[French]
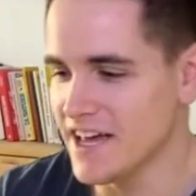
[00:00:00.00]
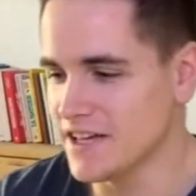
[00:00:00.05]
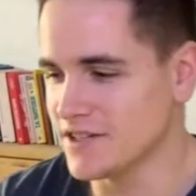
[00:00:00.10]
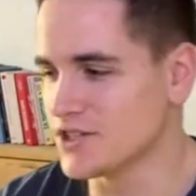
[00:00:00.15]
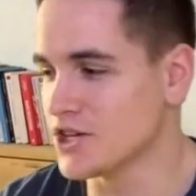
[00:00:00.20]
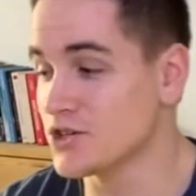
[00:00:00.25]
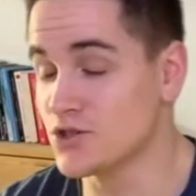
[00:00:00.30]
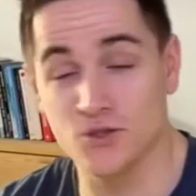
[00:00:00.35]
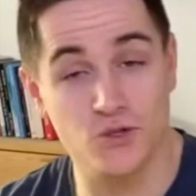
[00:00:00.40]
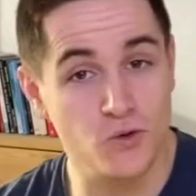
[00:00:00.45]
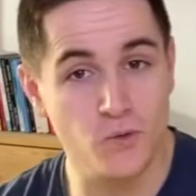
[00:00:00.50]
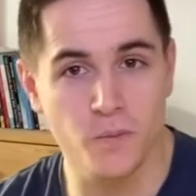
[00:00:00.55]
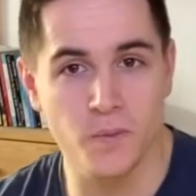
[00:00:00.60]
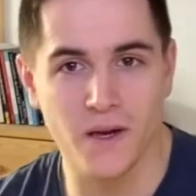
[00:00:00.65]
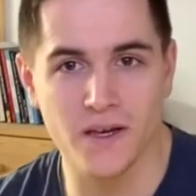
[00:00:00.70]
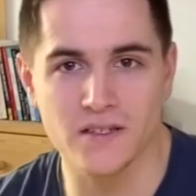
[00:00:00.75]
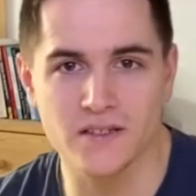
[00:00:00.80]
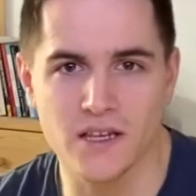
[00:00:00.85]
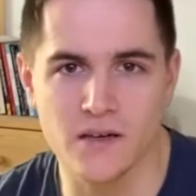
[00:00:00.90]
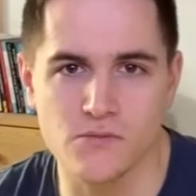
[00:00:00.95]
C'est
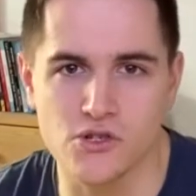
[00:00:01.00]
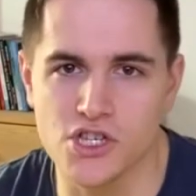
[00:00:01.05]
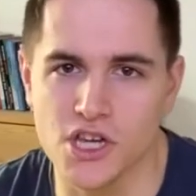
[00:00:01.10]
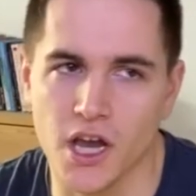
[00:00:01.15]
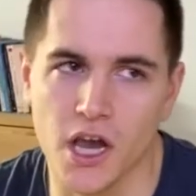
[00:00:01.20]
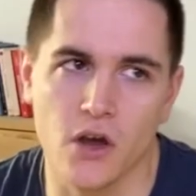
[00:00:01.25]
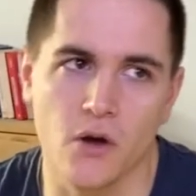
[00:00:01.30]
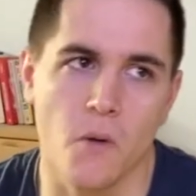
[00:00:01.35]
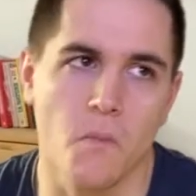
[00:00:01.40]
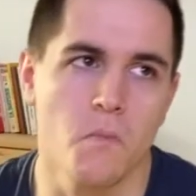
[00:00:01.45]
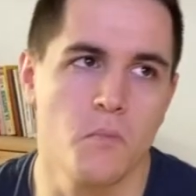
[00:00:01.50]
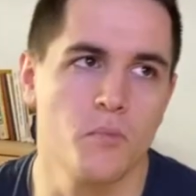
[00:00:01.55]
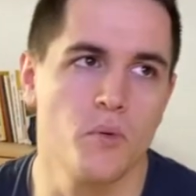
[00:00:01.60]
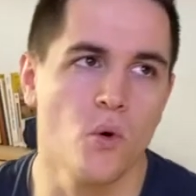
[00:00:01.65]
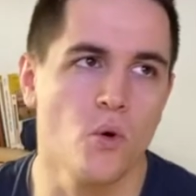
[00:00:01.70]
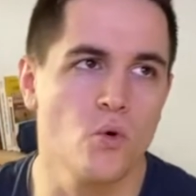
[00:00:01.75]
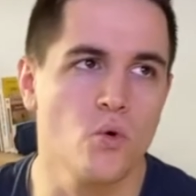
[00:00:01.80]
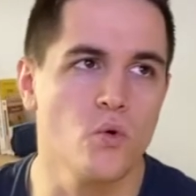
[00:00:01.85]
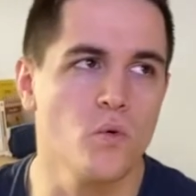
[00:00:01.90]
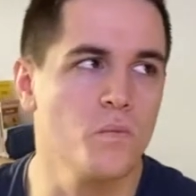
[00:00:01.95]
super simple, je dirais comme
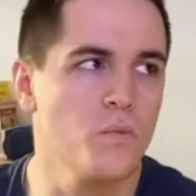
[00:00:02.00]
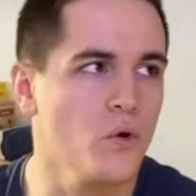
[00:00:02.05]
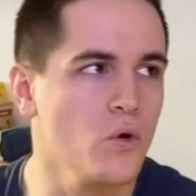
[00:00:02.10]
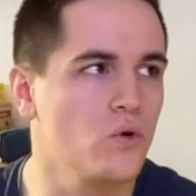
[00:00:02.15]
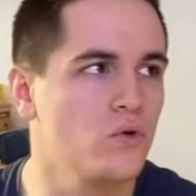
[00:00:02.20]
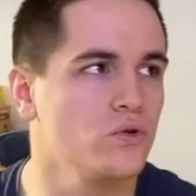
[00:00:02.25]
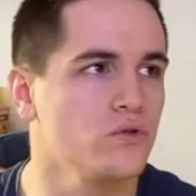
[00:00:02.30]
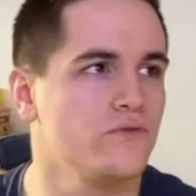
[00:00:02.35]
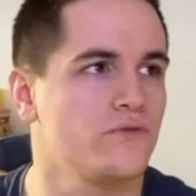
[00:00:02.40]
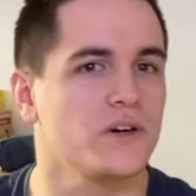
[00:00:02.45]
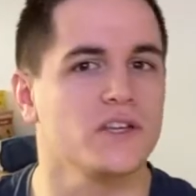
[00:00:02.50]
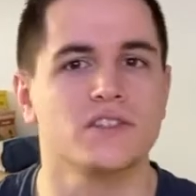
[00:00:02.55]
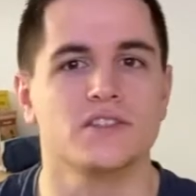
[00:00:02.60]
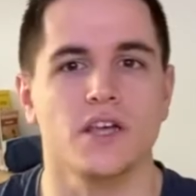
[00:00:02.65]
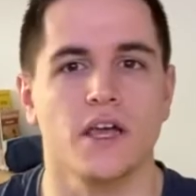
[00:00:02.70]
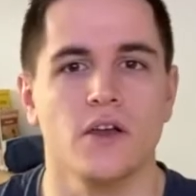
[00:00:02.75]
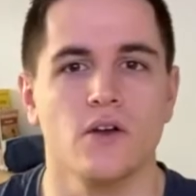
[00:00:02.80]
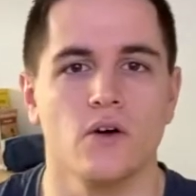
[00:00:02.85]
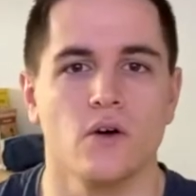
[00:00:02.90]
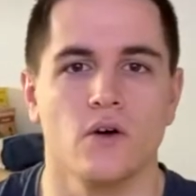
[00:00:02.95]
beaucoup, beaucoup de
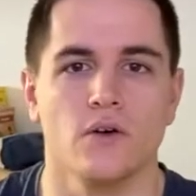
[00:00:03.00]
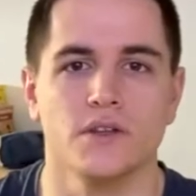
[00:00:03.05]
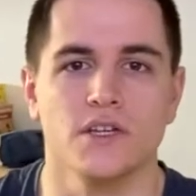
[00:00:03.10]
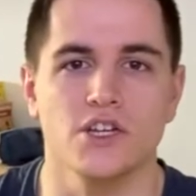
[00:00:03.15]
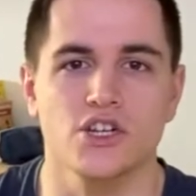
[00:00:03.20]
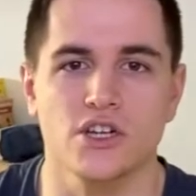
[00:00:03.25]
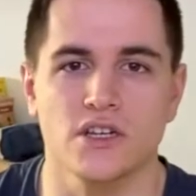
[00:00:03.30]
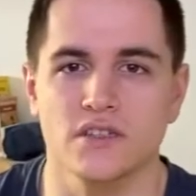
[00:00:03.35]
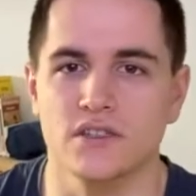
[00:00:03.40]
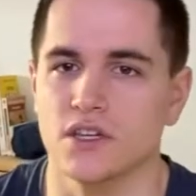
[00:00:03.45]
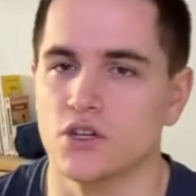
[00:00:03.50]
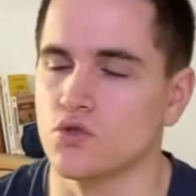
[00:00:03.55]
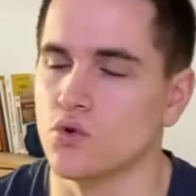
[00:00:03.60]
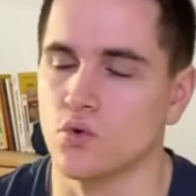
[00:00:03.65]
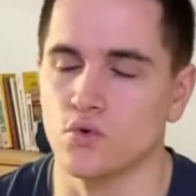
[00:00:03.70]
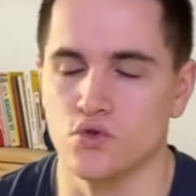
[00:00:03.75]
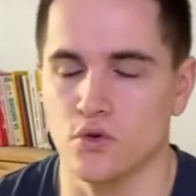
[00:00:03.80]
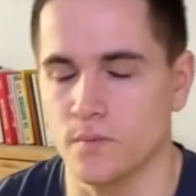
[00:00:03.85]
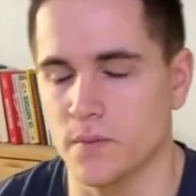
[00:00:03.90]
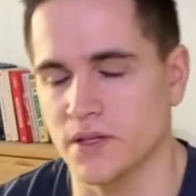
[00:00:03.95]
freestylers en échelle, c'est le jour
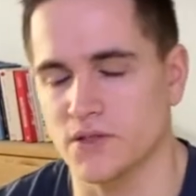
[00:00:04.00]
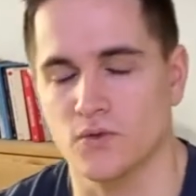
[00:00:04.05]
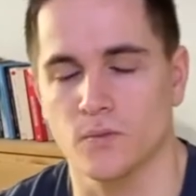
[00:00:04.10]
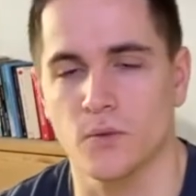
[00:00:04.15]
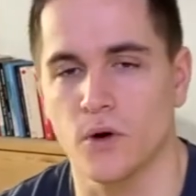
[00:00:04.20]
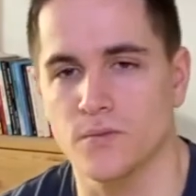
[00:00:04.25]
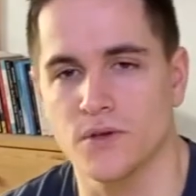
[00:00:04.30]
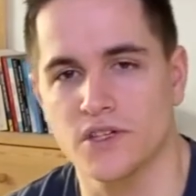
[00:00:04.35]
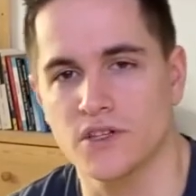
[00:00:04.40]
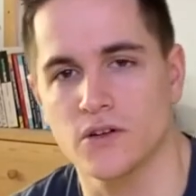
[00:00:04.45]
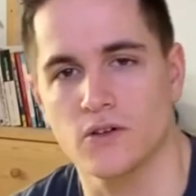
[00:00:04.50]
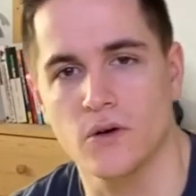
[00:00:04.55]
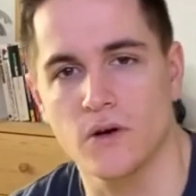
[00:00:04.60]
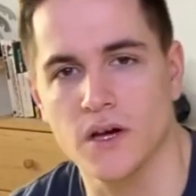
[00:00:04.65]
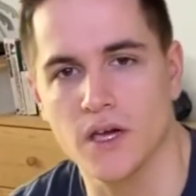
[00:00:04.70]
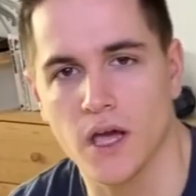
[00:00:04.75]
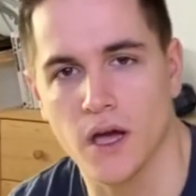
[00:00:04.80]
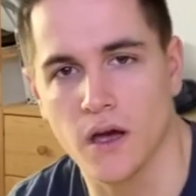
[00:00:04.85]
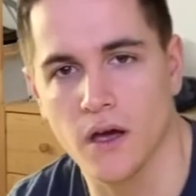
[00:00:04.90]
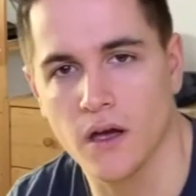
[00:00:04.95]
où tu passes ton premier salto
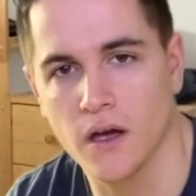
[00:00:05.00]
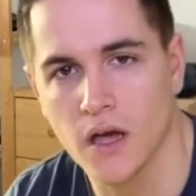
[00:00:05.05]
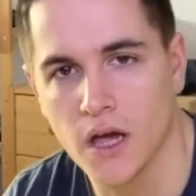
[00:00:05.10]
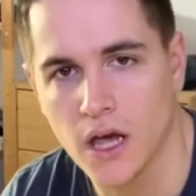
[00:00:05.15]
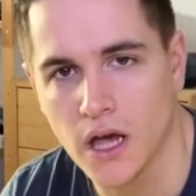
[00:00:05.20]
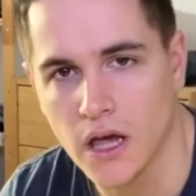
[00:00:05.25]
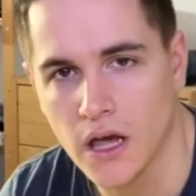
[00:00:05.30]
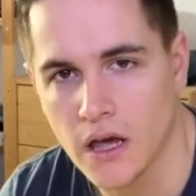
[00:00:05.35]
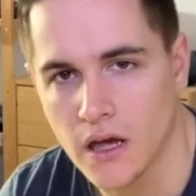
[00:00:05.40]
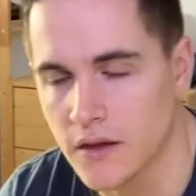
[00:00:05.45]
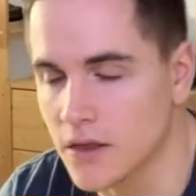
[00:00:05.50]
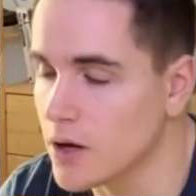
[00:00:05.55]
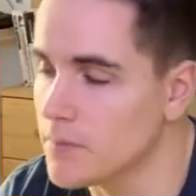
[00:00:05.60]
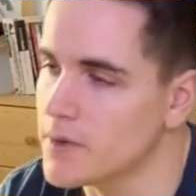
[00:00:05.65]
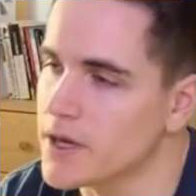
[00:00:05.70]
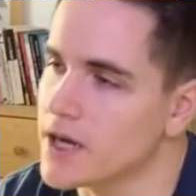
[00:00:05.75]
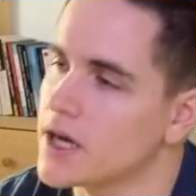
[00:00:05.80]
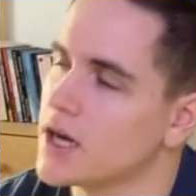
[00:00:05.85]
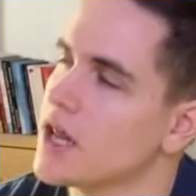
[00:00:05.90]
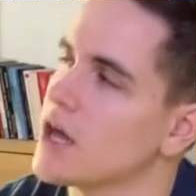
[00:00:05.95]
arrière. Non
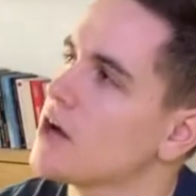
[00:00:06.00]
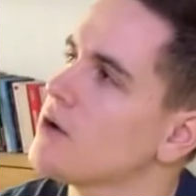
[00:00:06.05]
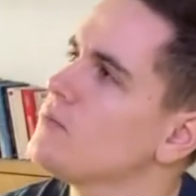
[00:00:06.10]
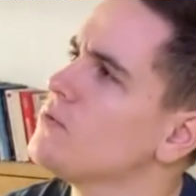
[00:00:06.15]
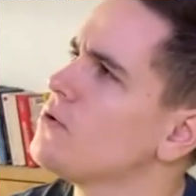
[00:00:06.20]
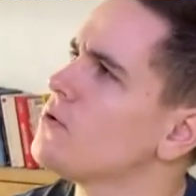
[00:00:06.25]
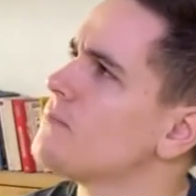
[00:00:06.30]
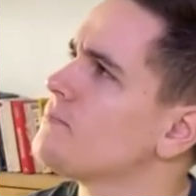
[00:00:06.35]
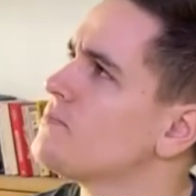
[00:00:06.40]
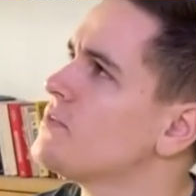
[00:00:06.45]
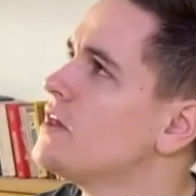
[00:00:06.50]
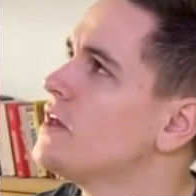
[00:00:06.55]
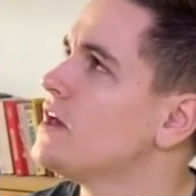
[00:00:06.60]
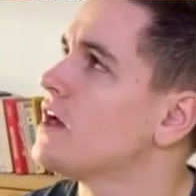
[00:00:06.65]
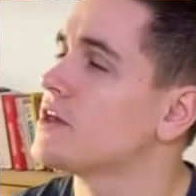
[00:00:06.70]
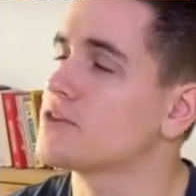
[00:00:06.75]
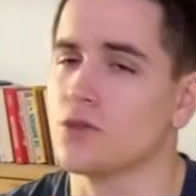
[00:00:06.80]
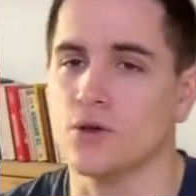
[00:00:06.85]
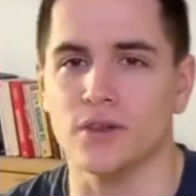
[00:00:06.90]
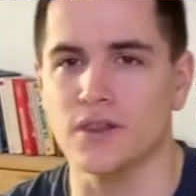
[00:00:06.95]
mais clairement,
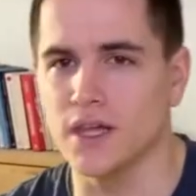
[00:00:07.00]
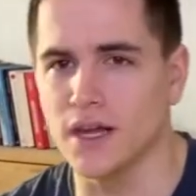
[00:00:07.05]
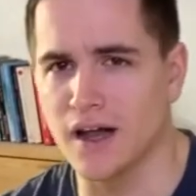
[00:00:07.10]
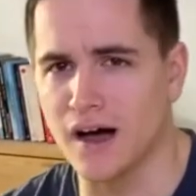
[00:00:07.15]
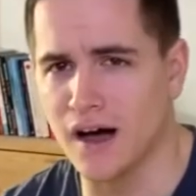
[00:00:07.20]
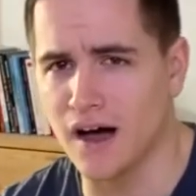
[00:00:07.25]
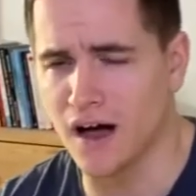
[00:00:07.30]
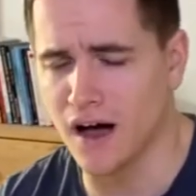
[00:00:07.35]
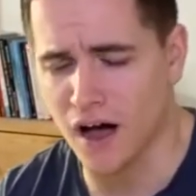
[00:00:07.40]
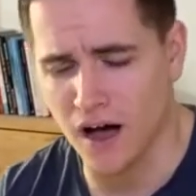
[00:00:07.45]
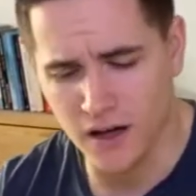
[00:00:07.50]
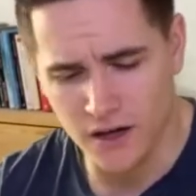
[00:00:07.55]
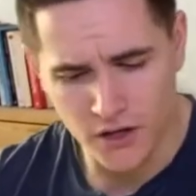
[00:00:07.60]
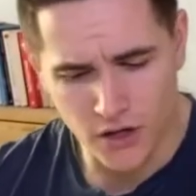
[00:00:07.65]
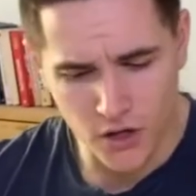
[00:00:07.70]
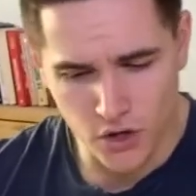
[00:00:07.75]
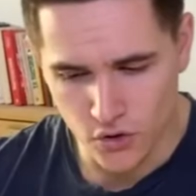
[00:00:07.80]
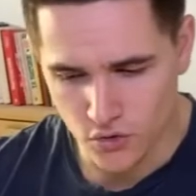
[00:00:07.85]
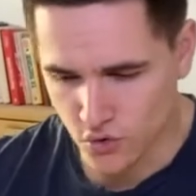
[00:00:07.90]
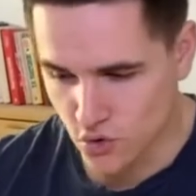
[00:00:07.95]
attends, t'es là,
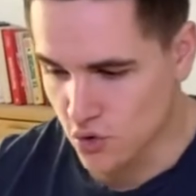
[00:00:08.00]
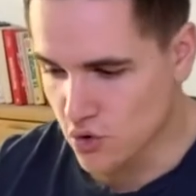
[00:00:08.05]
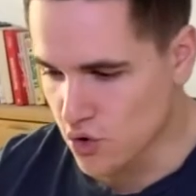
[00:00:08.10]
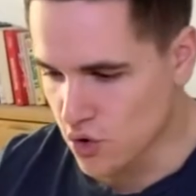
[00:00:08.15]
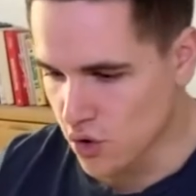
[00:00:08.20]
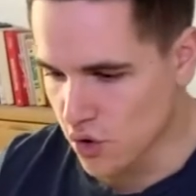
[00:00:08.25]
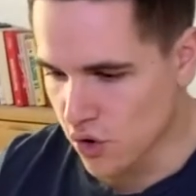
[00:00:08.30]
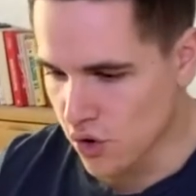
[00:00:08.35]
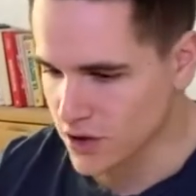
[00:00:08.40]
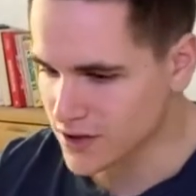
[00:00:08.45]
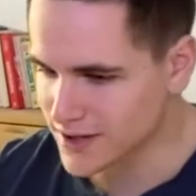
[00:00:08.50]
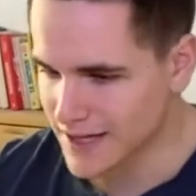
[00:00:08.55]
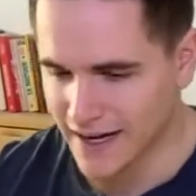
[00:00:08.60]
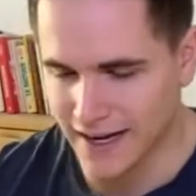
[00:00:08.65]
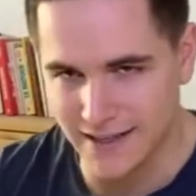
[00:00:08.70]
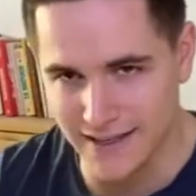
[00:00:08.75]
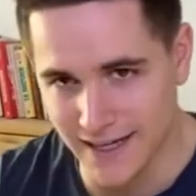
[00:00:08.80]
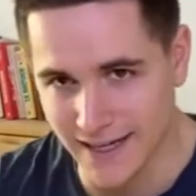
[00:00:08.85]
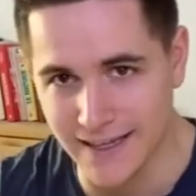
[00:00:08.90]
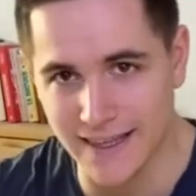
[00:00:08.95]
tu cours, t'as
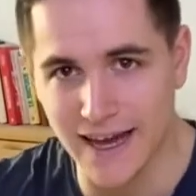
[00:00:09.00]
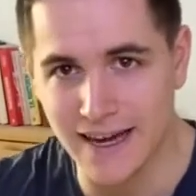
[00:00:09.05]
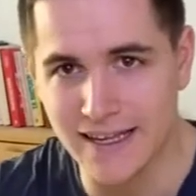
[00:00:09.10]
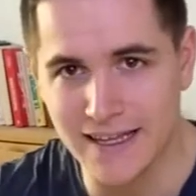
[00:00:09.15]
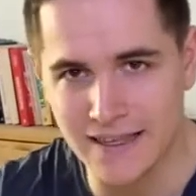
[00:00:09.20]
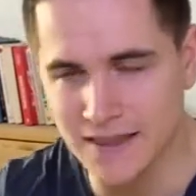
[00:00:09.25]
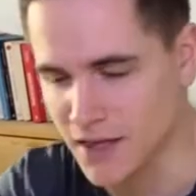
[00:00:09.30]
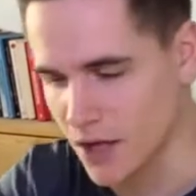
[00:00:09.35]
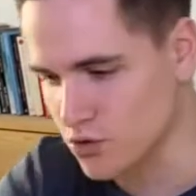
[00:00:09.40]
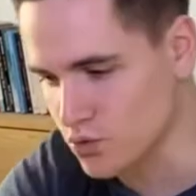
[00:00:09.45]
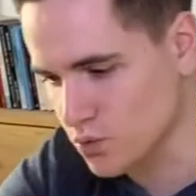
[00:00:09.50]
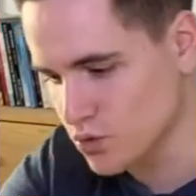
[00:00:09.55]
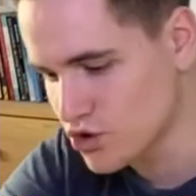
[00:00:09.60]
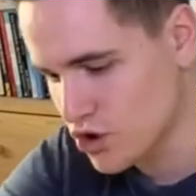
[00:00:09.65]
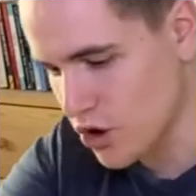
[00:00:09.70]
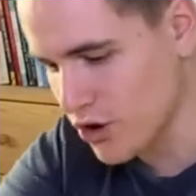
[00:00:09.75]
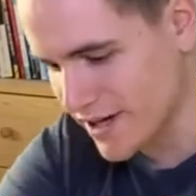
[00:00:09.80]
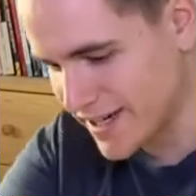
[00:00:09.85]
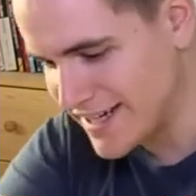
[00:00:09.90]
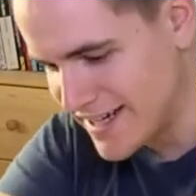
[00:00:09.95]
l'adrénaline, t'as ton
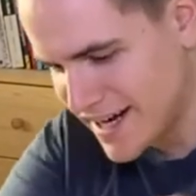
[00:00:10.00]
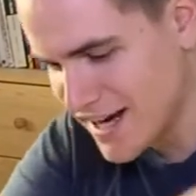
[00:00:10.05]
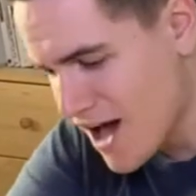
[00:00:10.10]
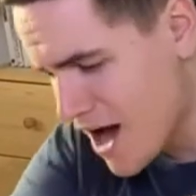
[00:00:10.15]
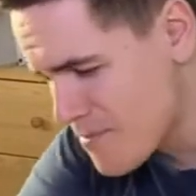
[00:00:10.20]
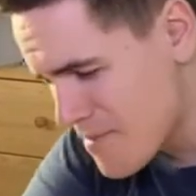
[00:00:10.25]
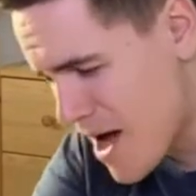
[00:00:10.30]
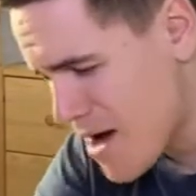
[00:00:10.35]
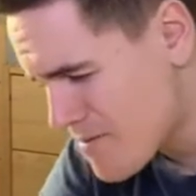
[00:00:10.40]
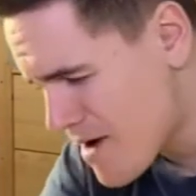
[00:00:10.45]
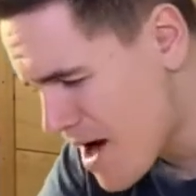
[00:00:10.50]
cœur, il est là, bam, bam,